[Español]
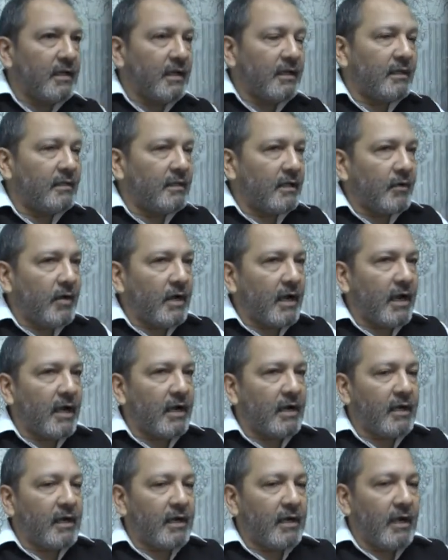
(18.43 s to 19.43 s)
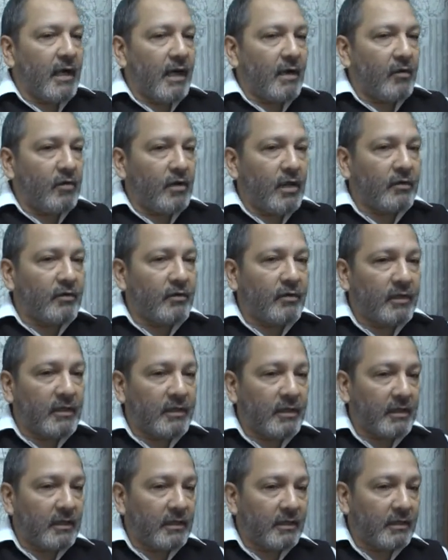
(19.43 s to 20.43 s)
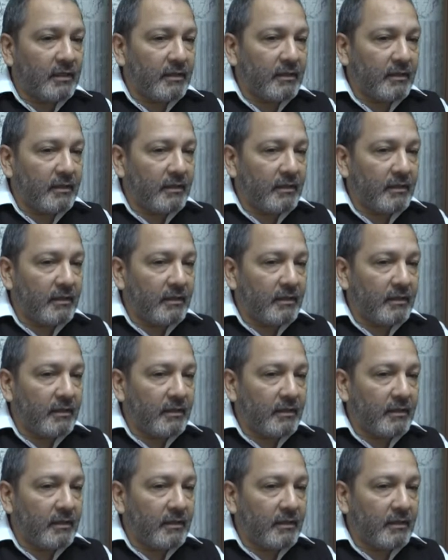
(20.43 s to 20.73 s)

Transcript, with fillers: que hay que trabajar a lo largo de,